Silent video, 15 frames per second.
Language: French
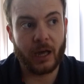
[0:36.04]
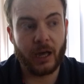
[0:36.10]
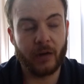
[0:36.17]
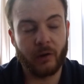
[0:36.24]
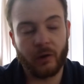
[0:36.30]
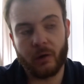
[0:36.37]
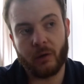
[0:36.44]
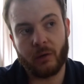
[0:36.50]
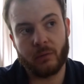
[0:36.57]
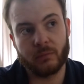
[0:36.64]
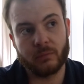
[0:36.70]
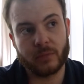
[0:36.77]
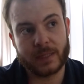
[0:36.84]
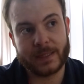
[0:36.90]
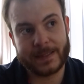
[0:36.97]
Alors
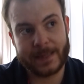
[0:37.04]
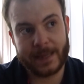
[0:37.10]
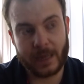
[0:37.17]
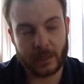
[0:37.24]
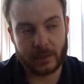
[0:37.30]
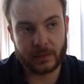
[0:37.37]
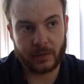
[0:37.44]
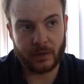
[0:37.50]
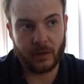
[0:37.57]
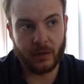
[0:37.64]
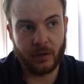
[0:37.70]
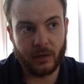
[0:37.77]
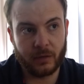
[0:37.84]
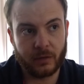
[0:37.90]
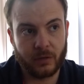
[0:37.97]
certes,
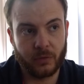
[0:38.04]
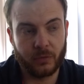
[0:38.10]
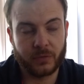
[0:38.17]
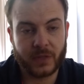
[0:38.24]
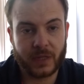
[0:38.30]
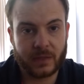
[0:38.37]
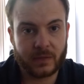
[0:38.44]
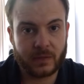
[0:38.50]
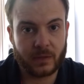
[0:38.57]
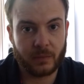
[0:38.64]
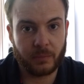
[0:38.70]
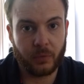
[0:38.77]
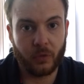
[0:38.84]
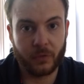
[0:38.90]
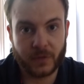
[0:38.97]
quand vous êtes
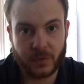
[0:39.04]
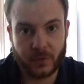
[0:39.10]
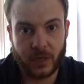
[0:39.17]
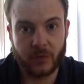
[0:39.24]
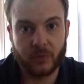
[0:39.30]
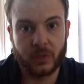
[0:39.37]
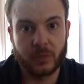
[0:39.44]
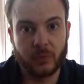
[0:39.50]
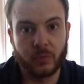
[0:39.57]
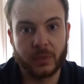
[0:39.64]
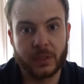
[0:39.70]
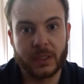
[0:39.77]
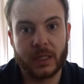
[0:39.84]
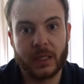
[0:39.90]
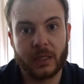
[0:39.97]
professionnel de
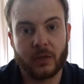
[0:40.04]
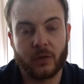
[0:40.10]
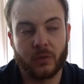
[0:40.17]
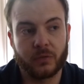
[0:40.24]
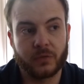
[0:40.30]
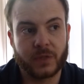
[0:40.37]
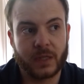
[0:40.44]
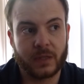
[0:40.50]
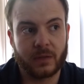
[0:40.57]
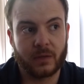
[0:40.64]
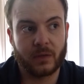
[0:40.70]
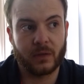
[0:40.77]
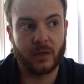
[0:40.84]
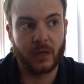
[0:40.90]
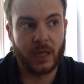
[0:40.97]
l'immobilier, quand vous
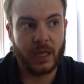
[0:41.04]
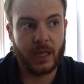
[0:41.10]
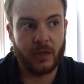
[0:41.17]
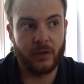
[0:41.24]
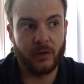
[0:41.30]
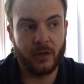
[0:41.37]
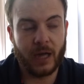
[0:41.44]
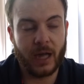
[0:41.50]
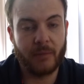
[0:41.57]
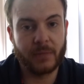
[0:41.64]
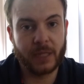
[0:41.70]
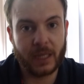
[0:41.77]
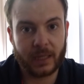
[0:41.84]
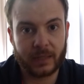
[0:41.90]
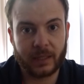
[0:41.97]
êtes euh,
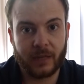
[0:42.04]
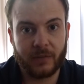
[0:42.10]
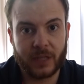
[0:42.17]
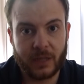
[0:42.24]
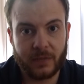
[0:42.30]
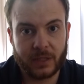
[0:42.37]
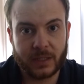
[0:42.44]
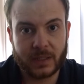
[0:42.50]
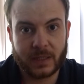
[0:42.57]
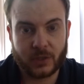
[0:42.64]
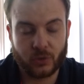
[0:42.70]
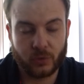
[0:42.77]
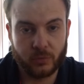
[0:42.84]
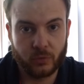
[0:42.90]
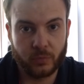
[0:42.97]
amener à travailler avec des
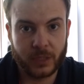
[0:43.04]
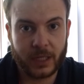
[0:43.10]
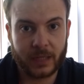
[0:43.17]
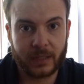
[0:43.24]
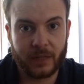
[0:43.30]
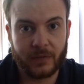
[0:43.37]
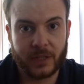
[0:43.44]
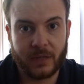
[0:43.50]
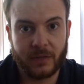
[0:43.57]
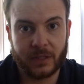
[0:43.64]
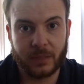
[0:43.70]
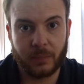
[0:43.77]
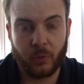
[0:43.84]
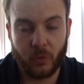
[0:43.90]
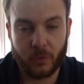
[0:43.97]
agents immobiliers, à travailler
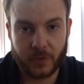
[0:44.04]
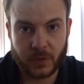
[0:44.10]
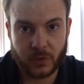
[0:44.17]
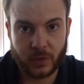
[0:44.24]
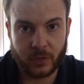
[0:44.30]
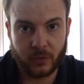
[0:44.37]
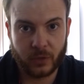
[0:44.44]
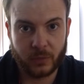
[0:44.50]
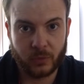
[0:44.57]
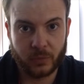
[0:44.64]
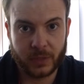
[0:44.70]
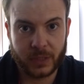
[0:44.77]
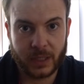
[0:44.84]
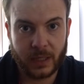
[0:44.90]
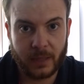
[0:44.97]
avec des professionnels de
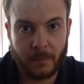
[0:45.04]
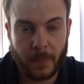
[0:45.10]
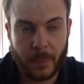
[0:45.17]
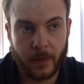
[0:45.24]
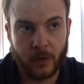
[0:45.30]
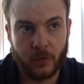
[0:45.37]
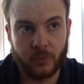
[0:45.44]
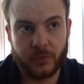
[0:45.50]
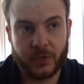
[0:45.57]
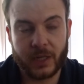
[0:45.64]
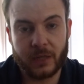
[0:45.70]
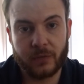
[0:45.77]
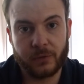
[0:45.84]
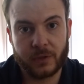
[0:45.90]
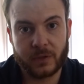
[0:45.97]
l'immobilier, vous
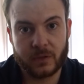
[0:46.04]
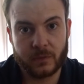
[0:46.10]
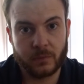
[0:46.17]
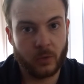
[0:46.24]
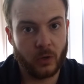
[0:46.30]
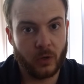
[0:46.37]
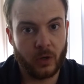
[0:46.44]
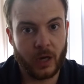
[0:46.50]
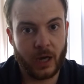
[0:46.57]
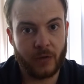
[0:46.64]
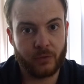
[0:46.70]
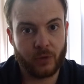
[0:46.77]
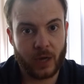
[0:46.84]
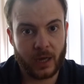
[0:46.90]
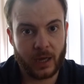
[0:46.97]
allez effectivement
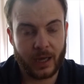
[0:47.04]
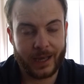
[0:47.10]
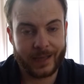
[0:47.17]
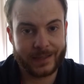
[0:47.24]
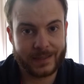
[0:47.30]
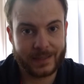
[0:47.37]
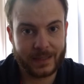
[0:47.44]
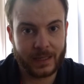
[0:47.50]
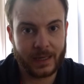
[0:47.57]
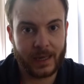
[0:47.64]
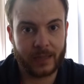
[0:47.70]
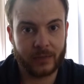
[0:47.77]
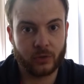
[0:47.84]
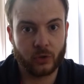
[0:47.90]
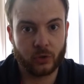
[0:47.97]
avoir accès
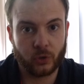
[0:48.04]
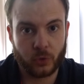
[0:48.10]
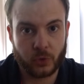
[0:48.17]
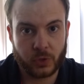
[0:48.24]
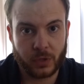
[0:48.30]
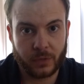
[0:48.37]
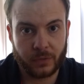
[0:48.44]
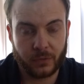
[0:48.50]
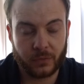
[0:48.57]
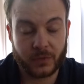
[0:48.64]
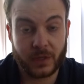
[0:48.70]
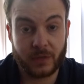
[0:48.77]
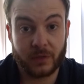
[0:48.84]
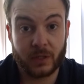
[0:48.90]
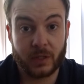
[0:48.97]
à d'autres offres, vous,